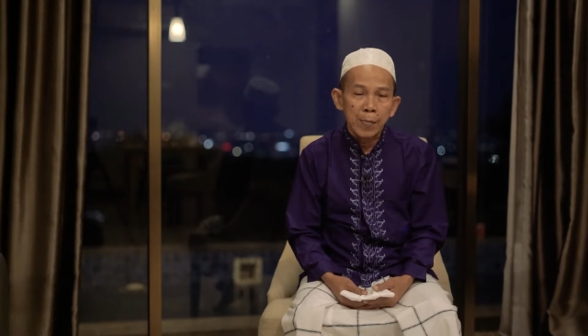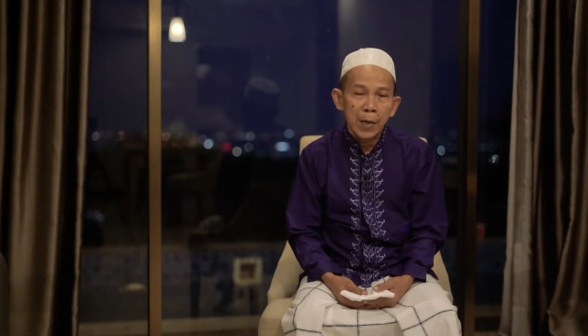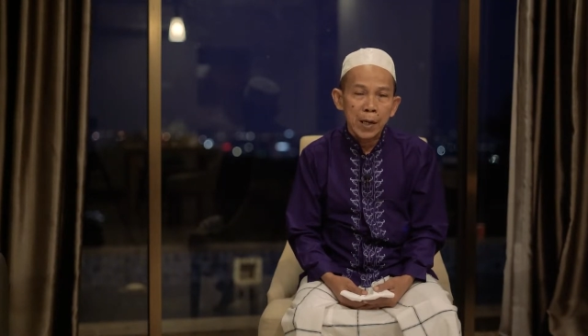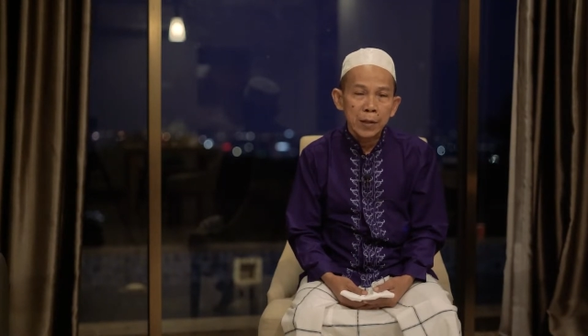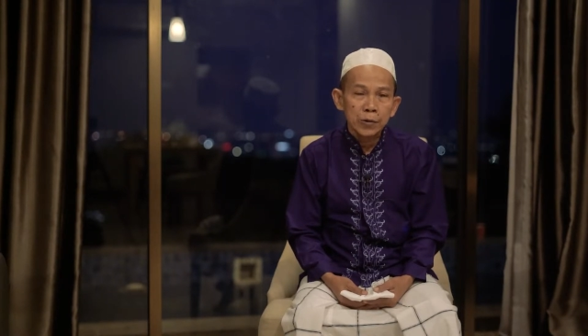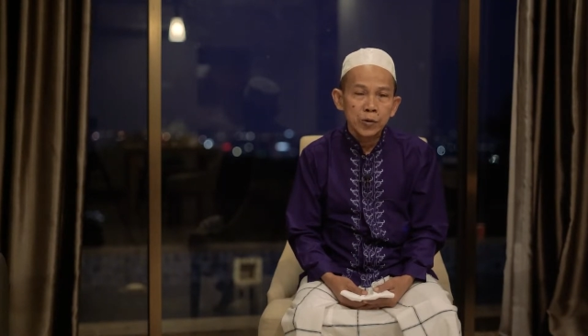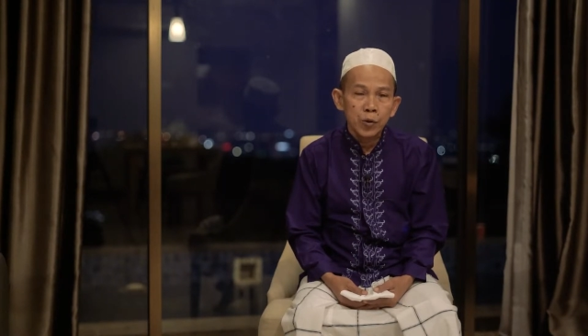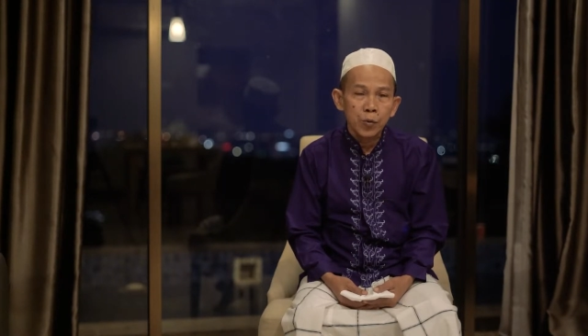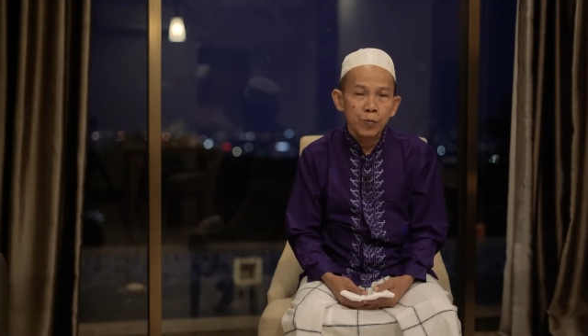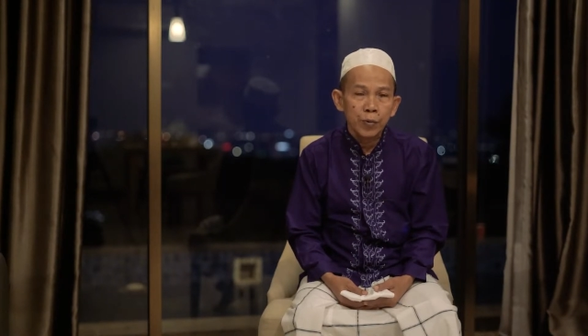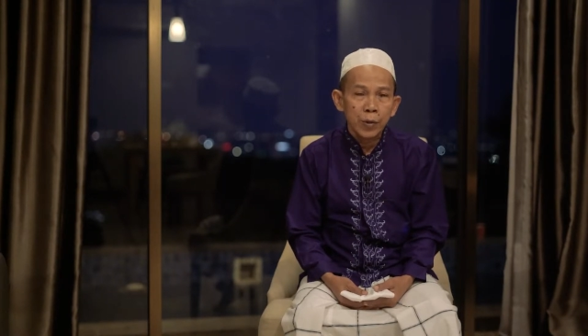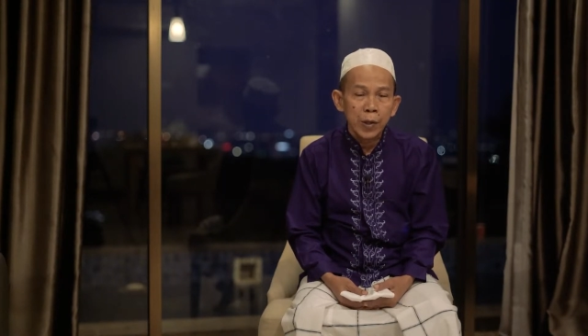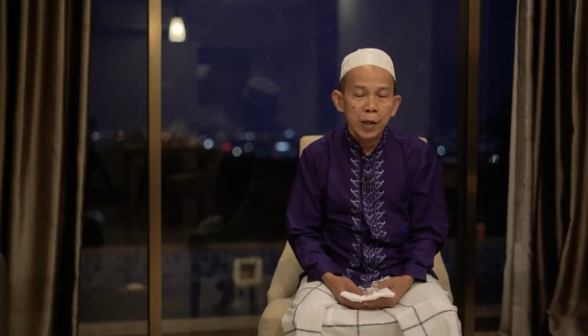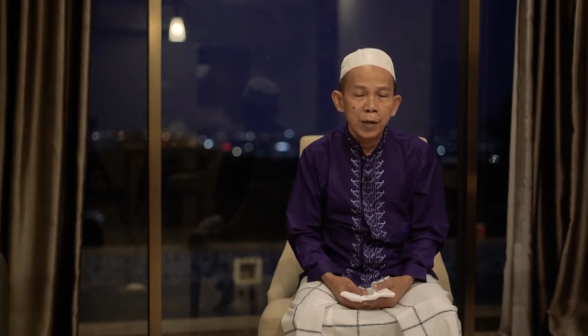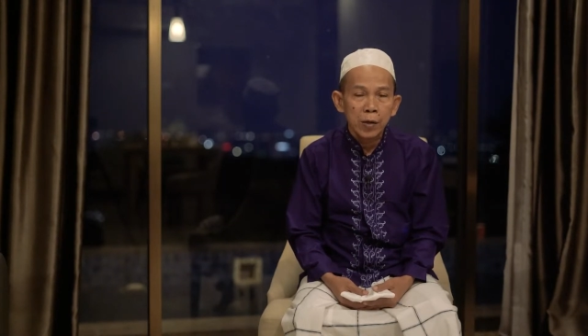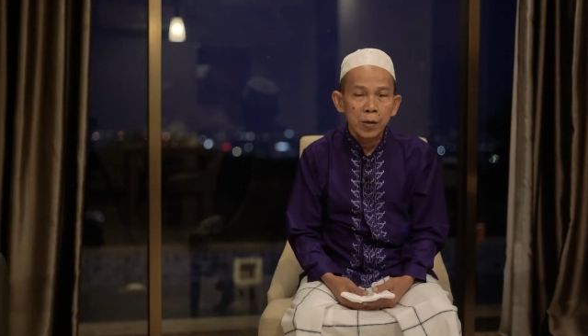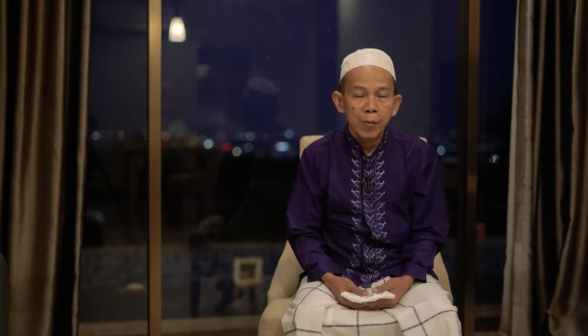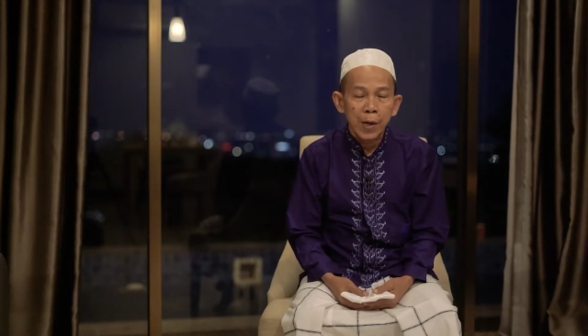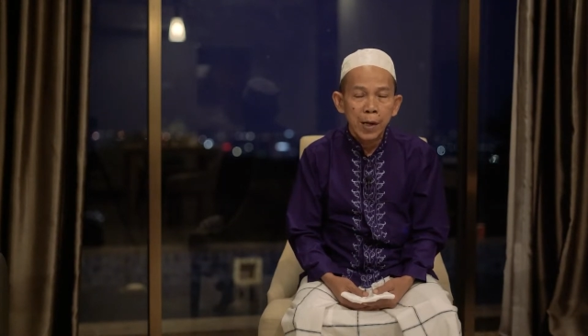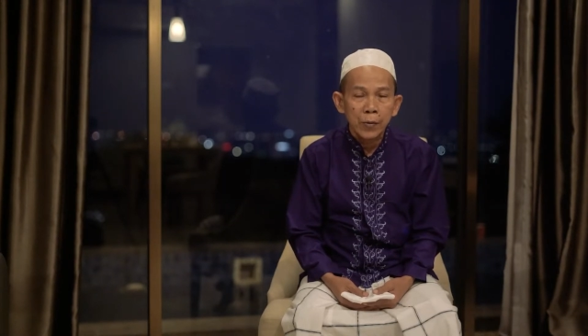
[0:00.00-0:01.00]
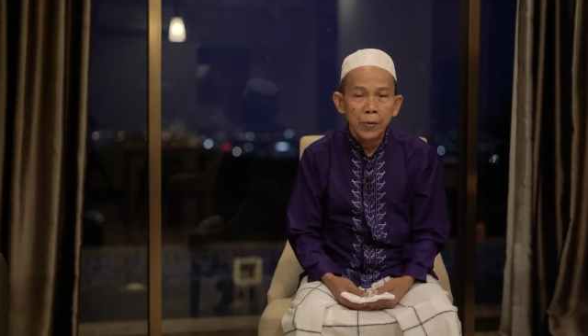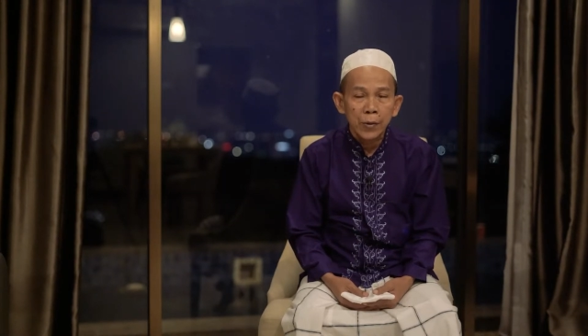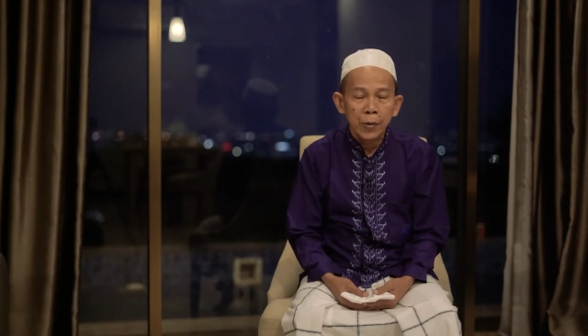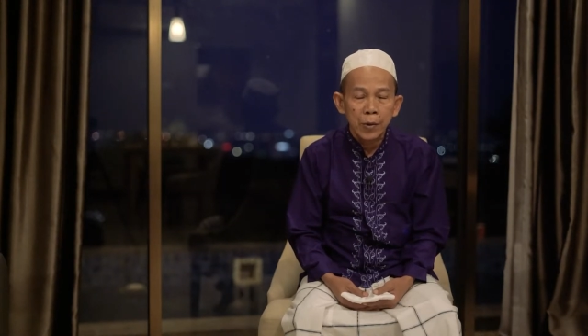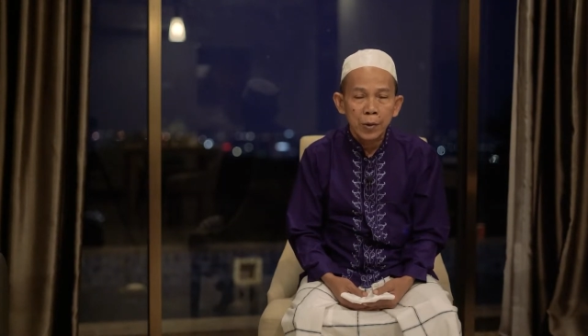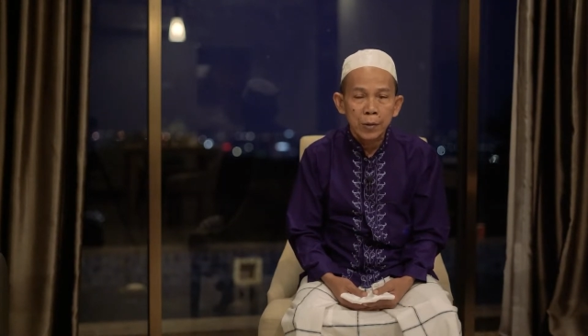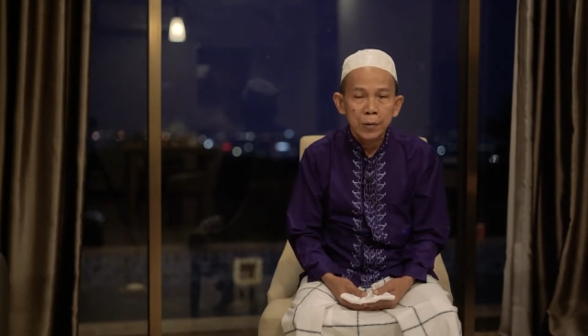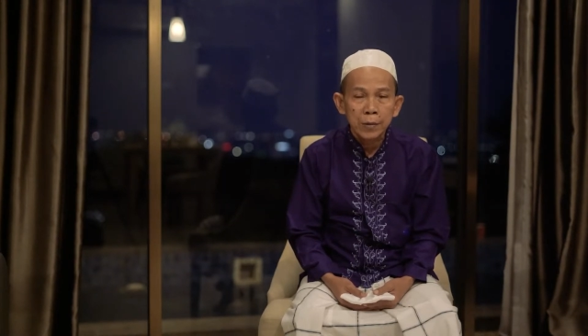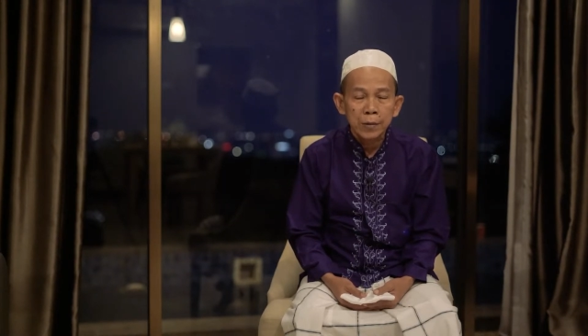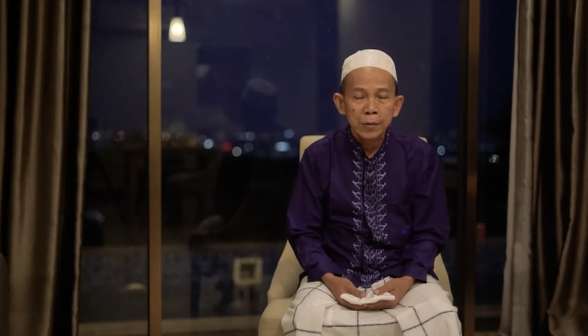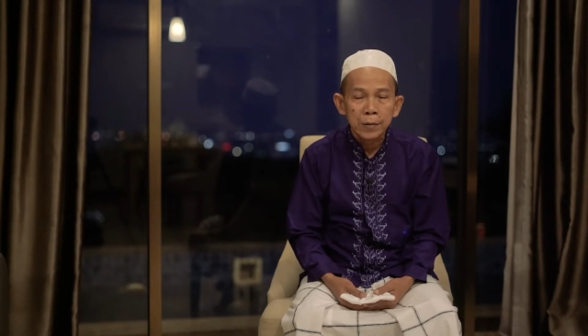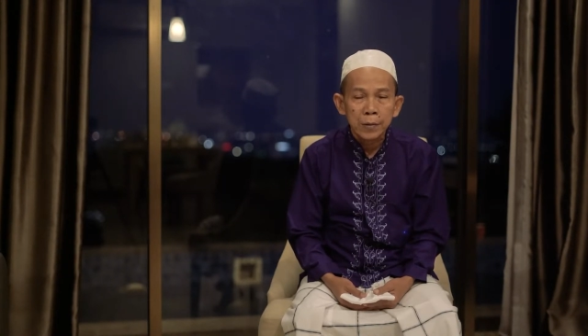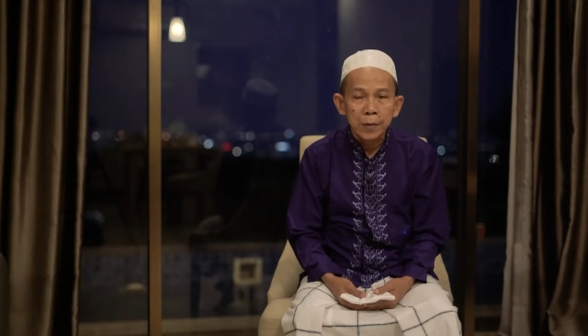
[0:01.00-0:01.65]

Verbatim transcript: masuk bulan Ramadan.